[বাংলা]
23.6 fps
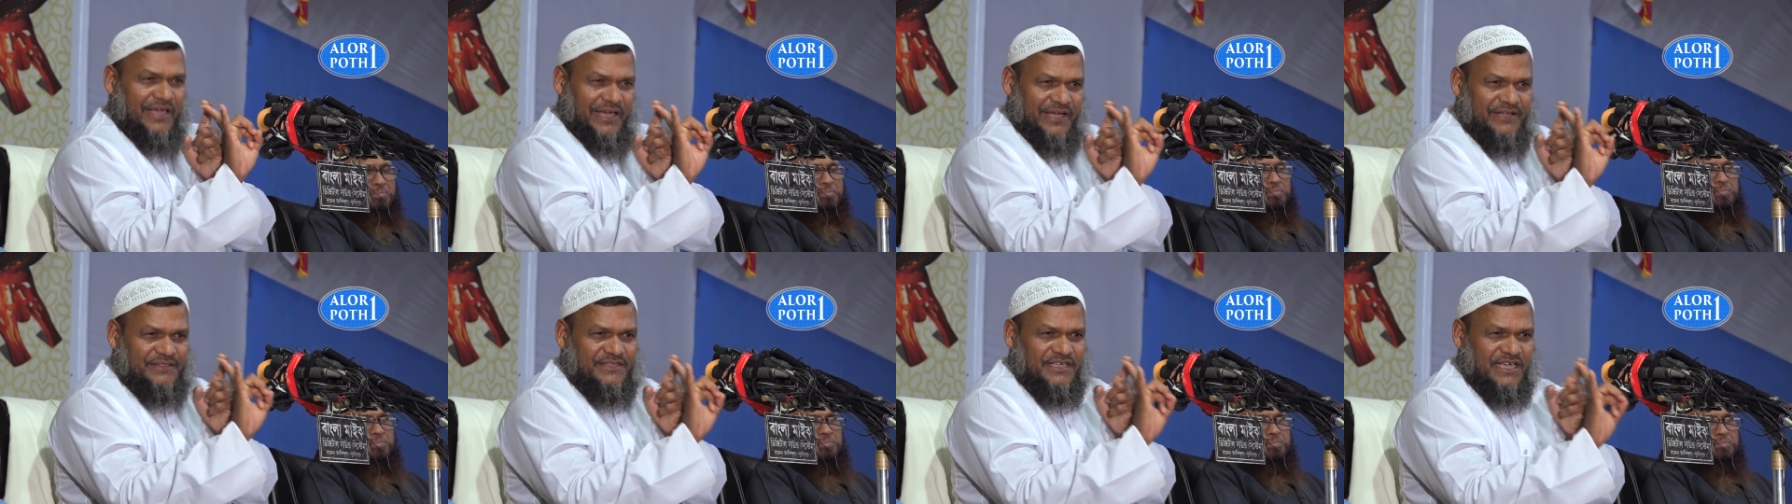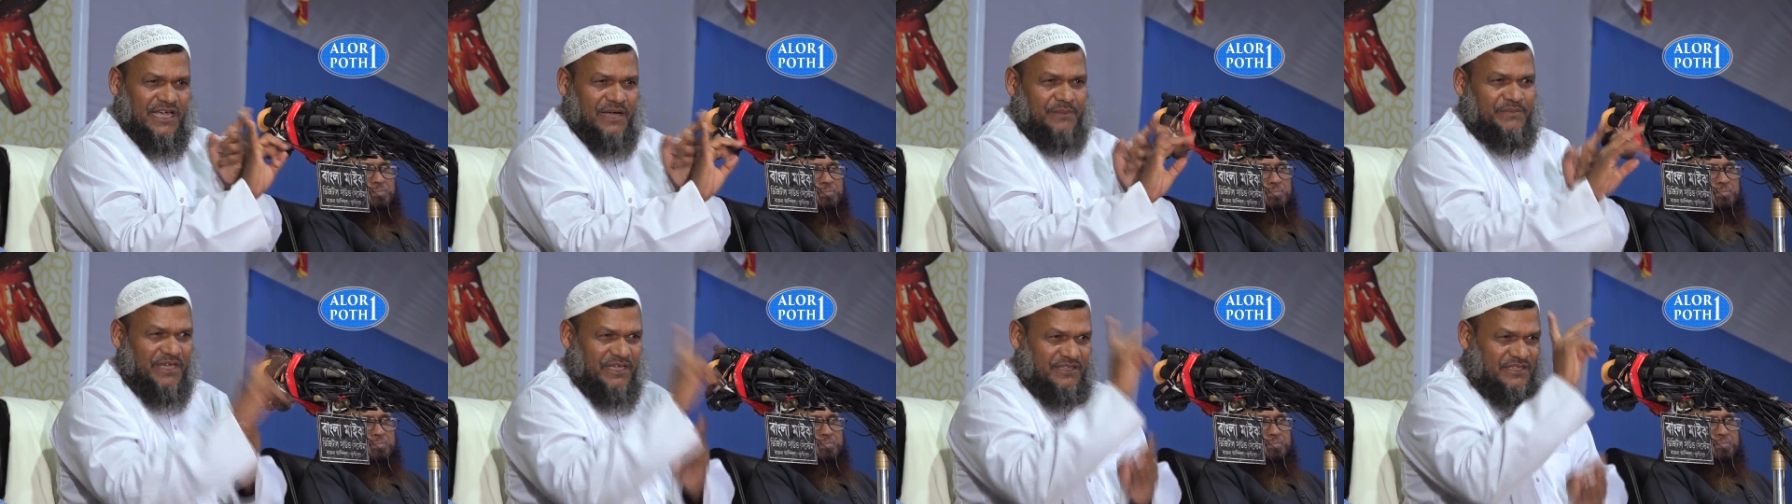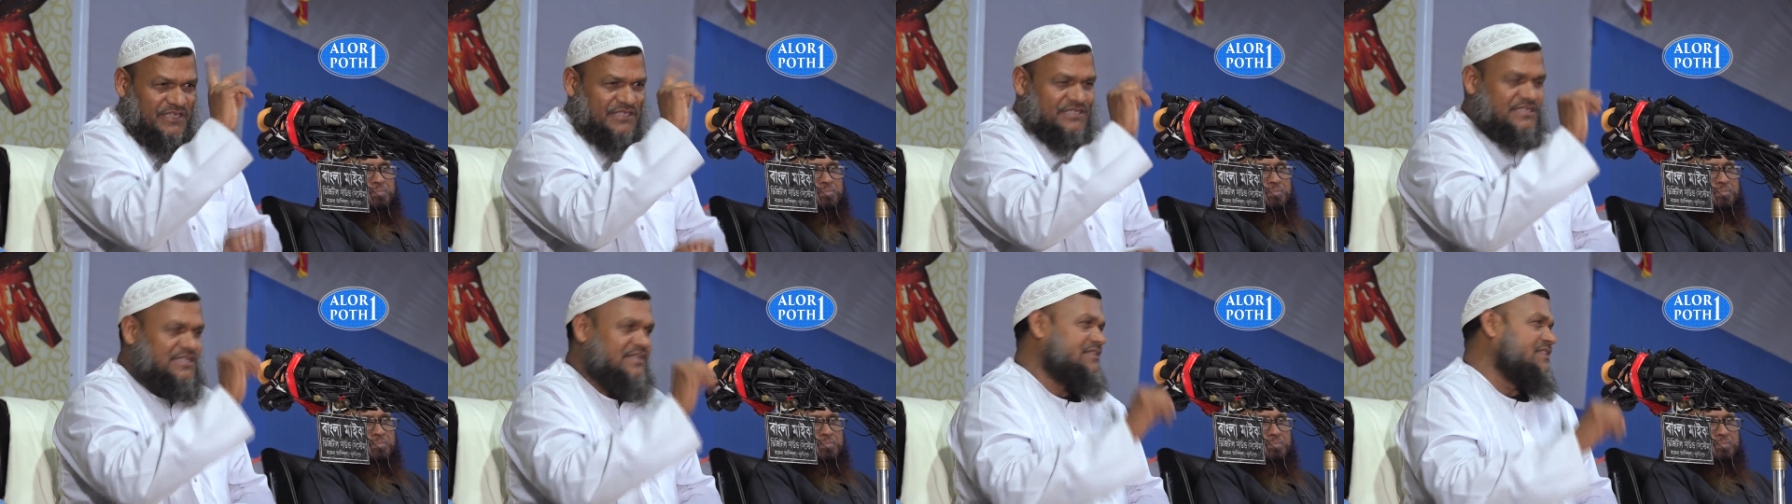এই দিয়ে আমি
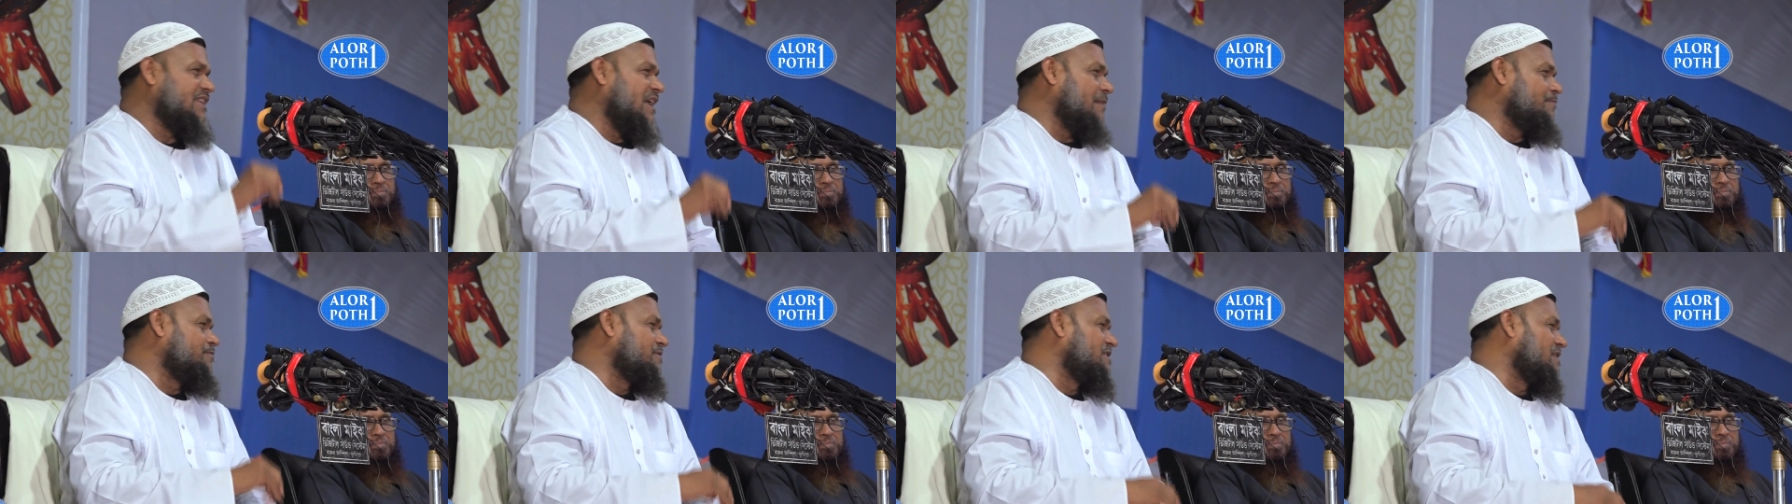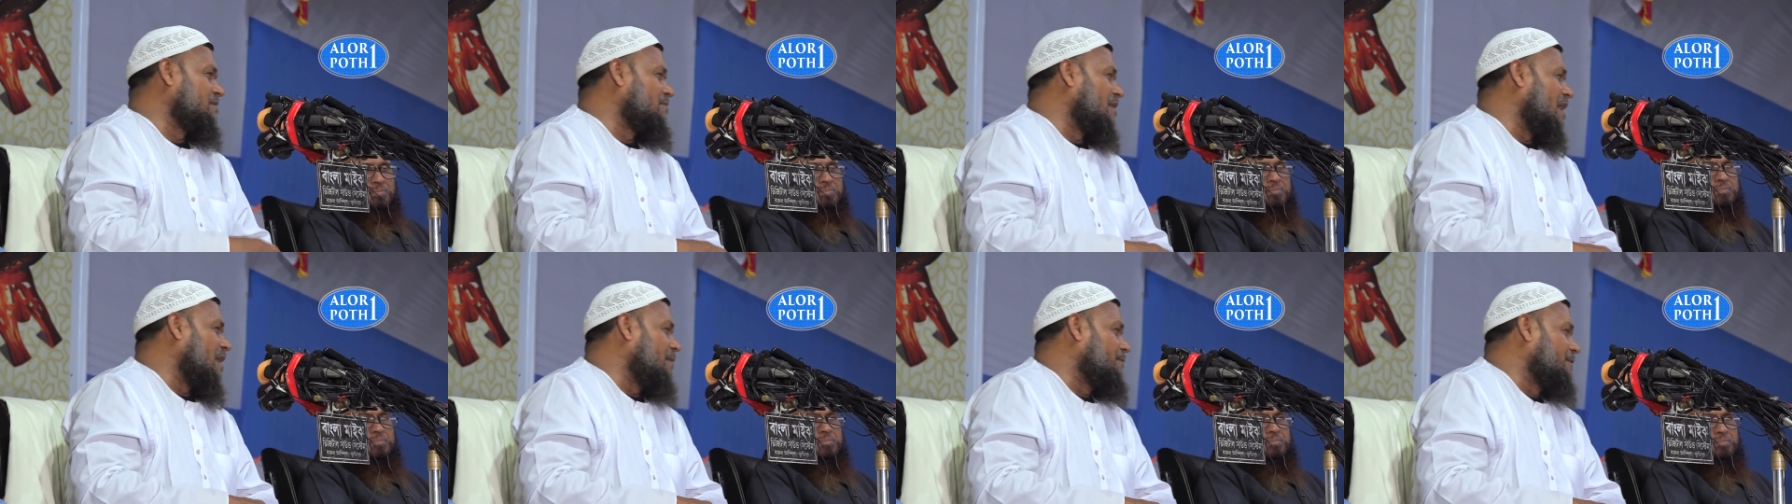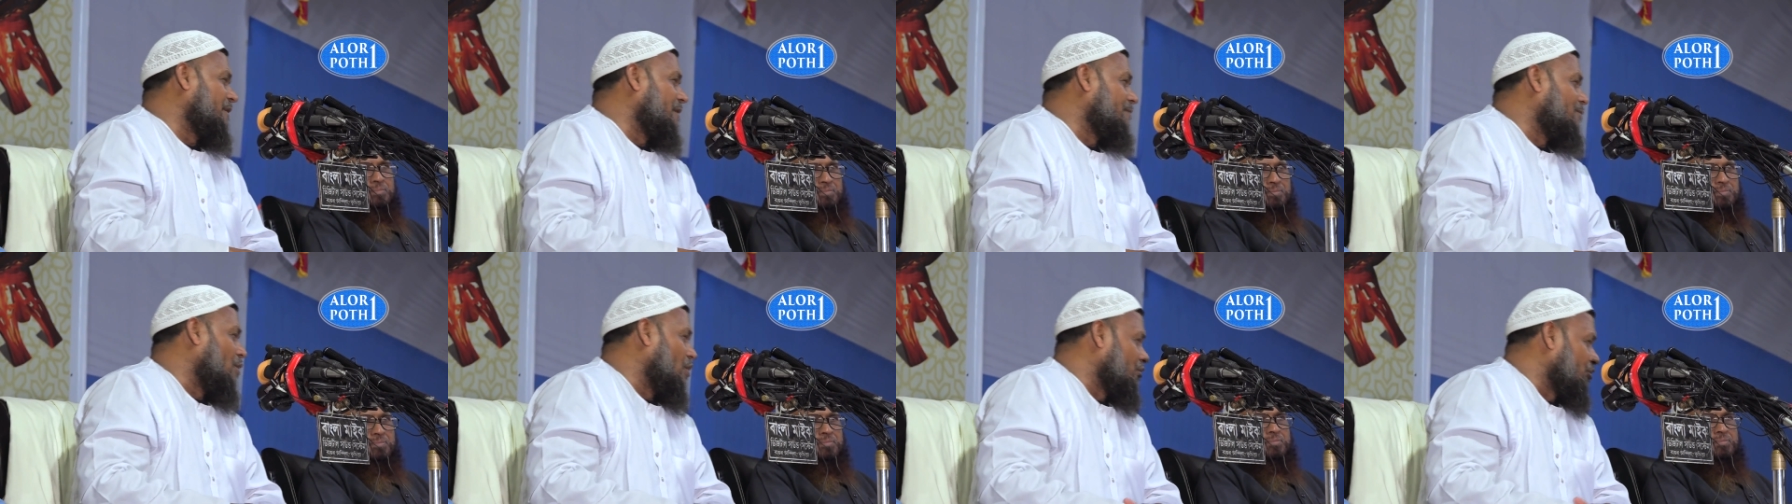এদেশের তাপসির
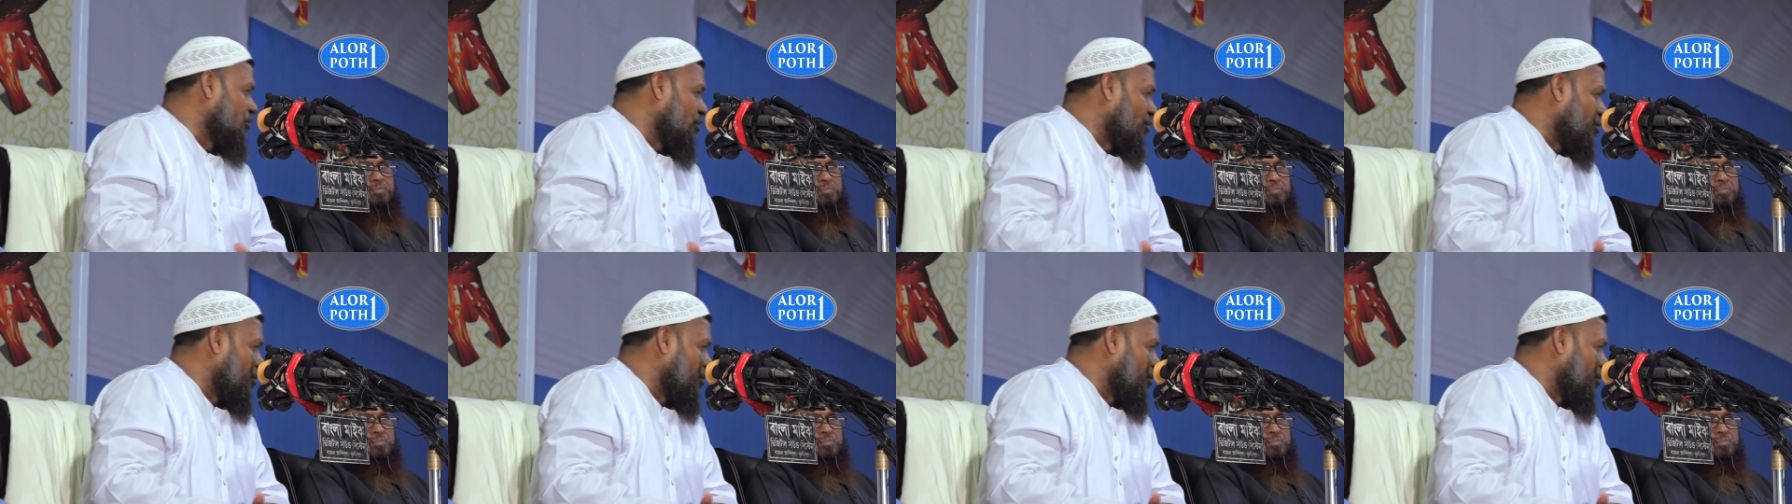মাহফিল বন্ধ